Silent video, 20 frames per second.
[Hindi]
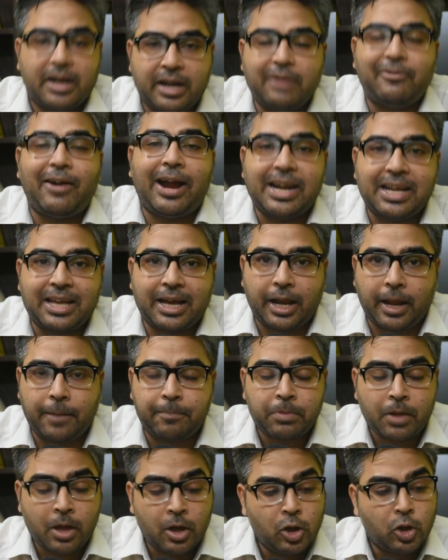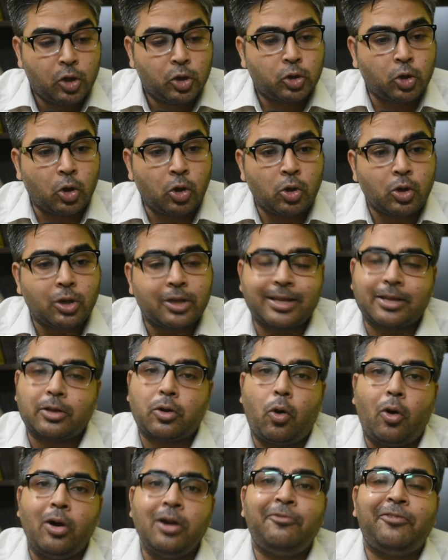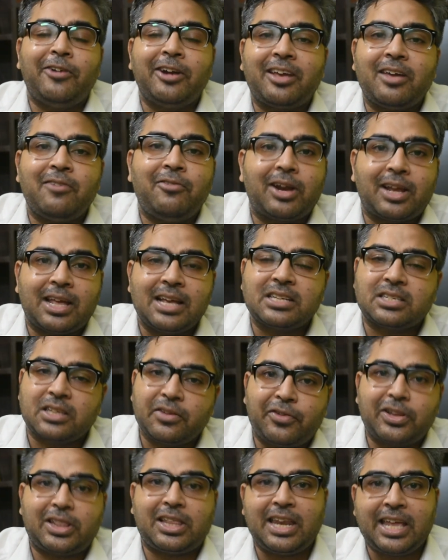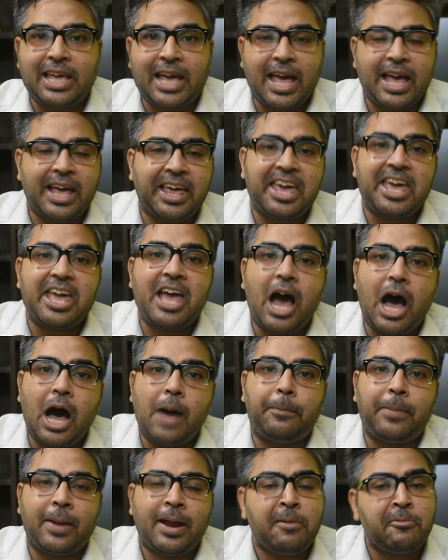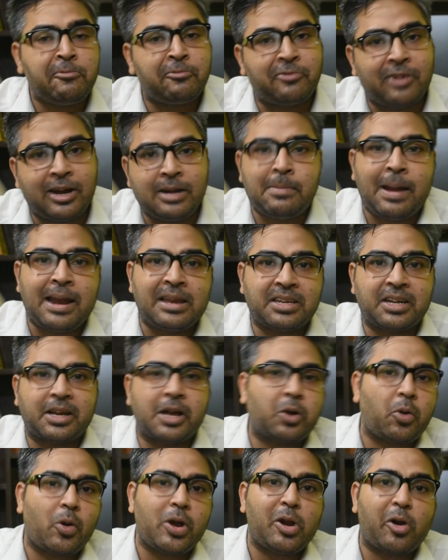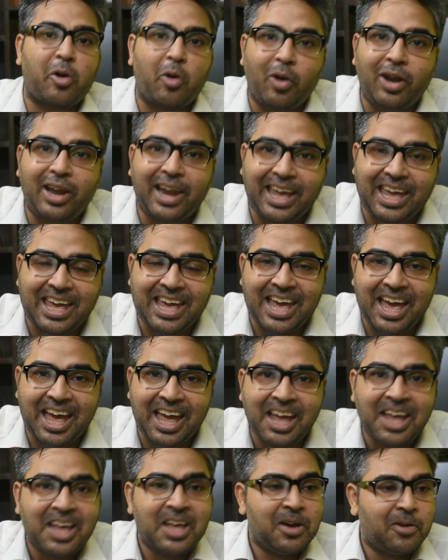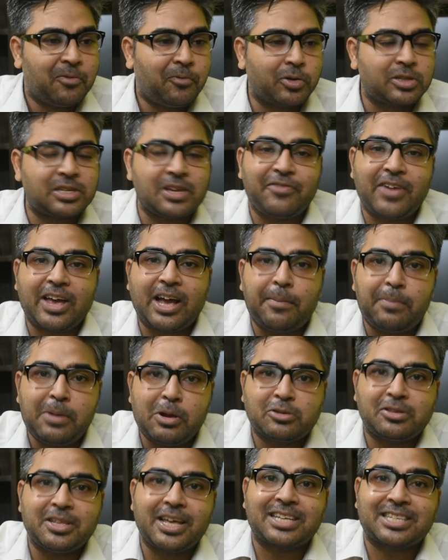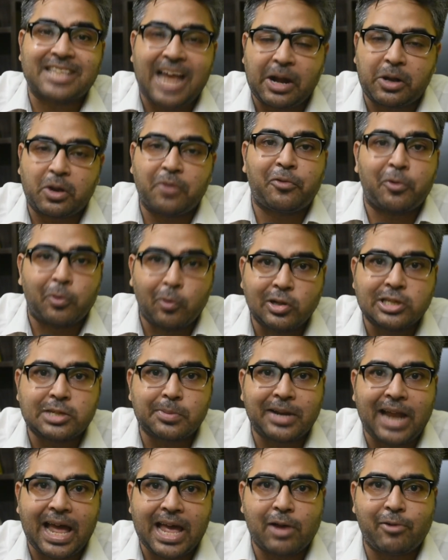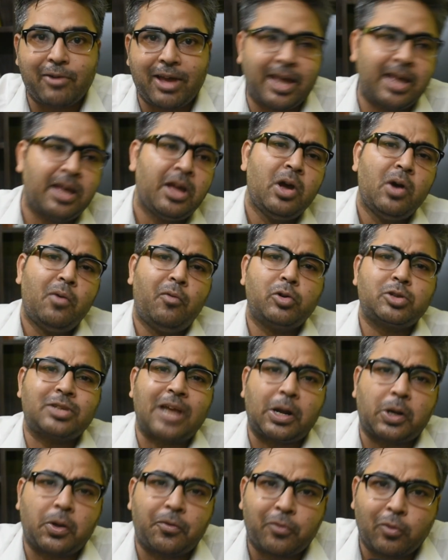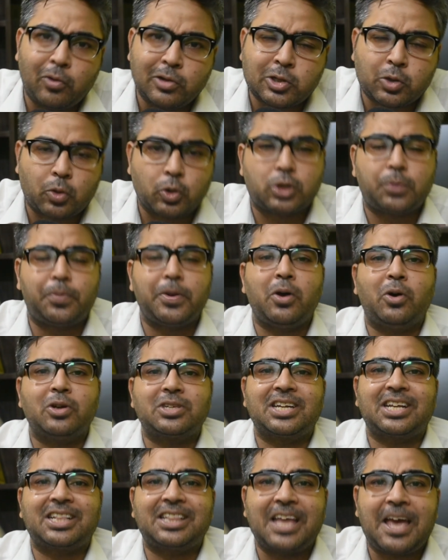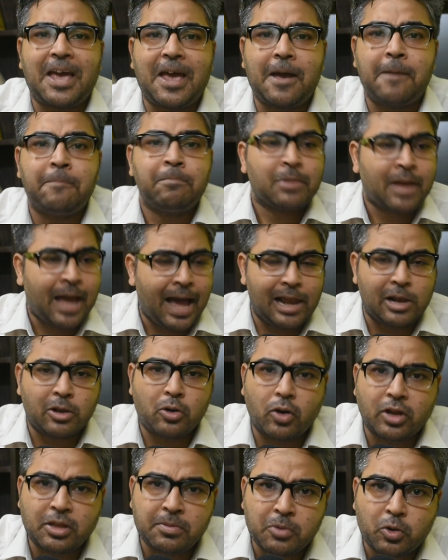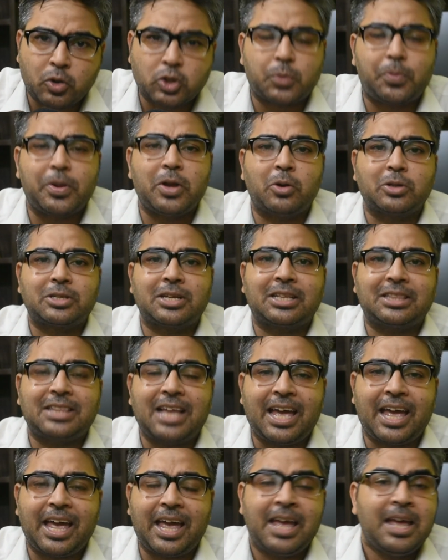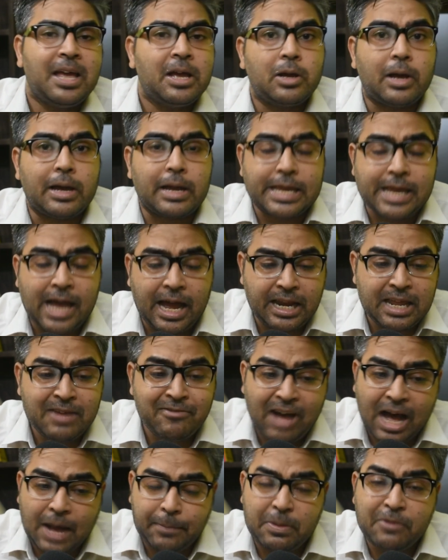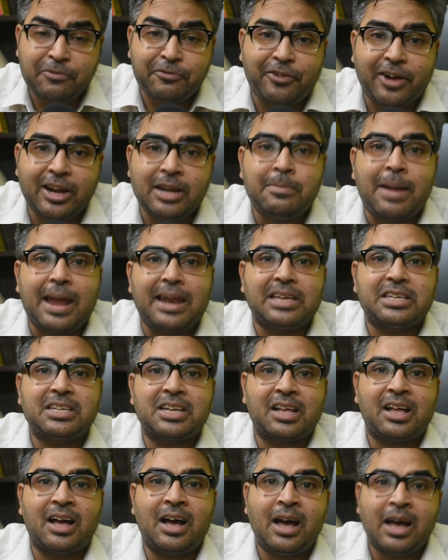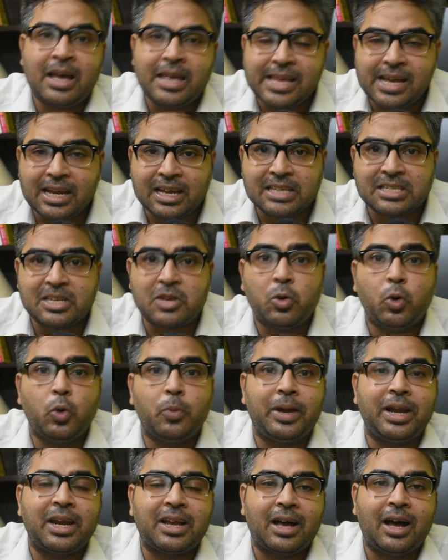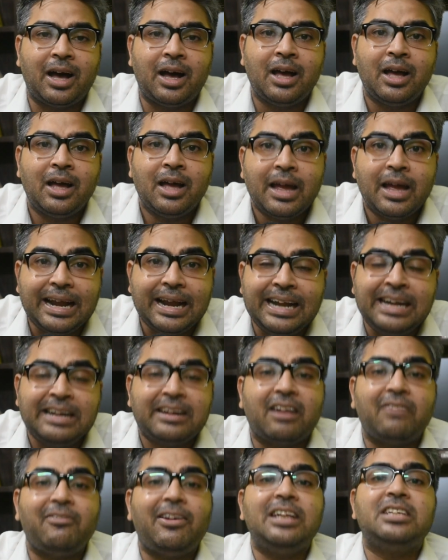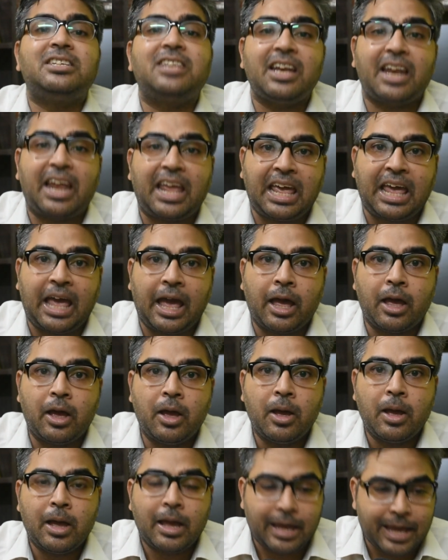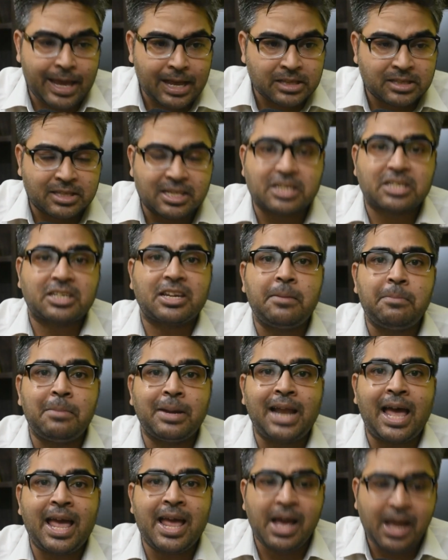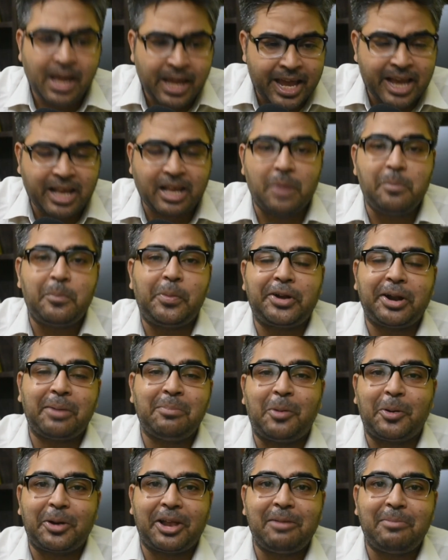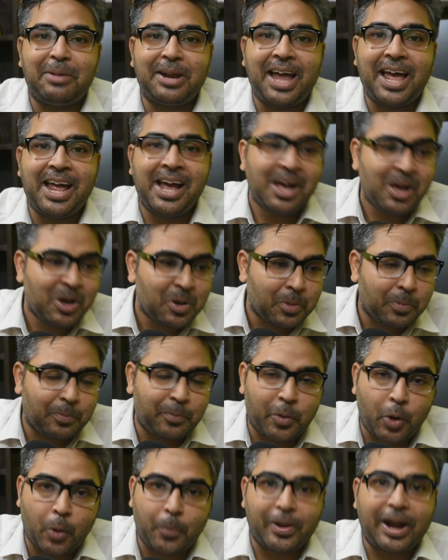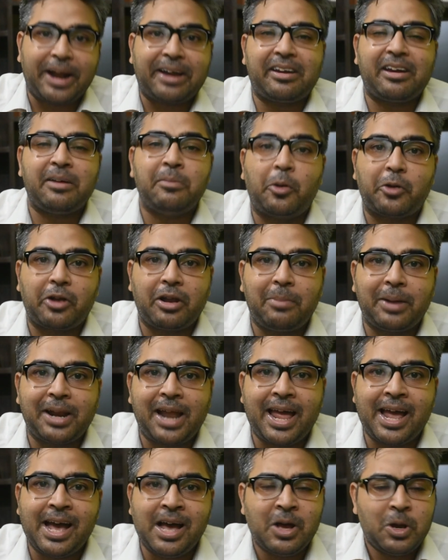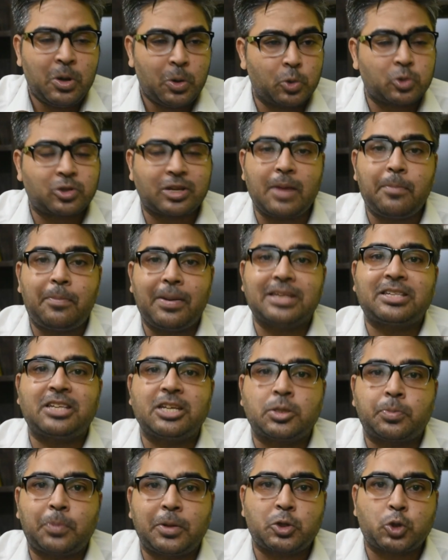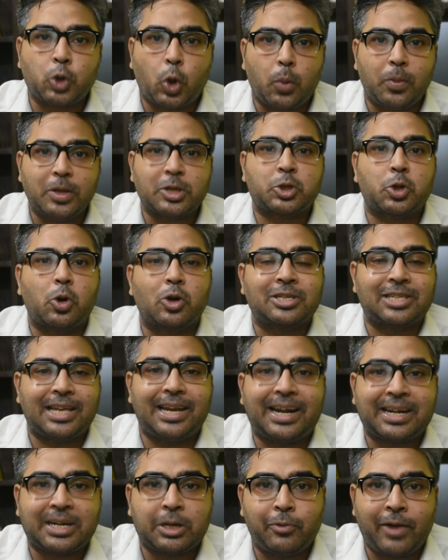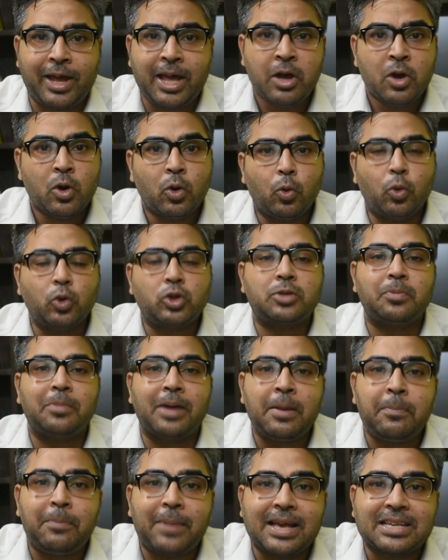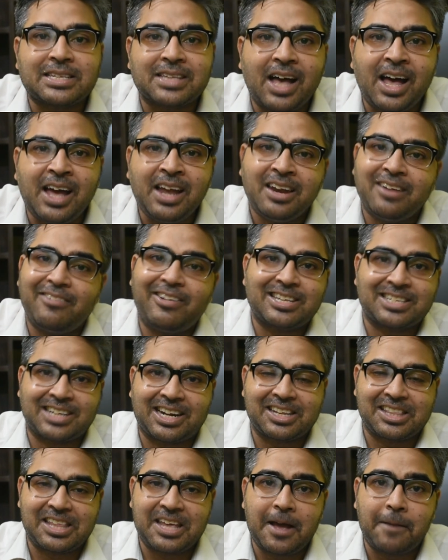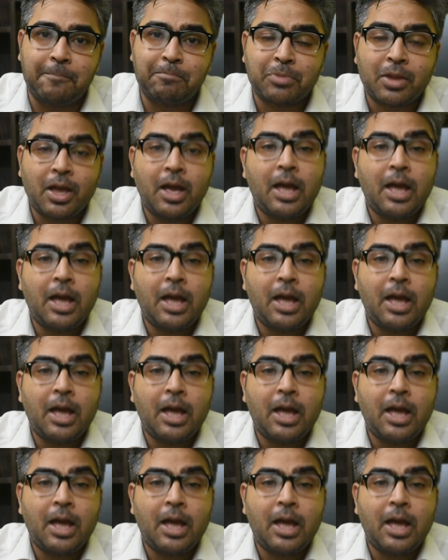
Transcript: डिवाइड करें तो कॉन्ट फंड की वर्किंग सिर्फ इतनी है कि यहाँ पे फंड मैनेजर का कोई रोल नहीं है वो सिर्फ एक अपने उसने एक सेट ऑफ रूल्स बनाए हुए हैं वो सेट ऑफ रूल्स कुछ भी हो सकते हैं एल्गोरिथम कुछ भी हो सकता है यानी वहाँ पे फंड मैनेजर का या किसी ह्यूमन का इंटरवेंशन नहीं है एक सिस्टम बनाया एक कंप्यूटर मॉडल बनाया प्रोप्राइटरी मॉडल बनाया उसके बेसिस पर जो भी स्टॉक सेलेक्ट हुए उसमें पैसा निवेश कर दिया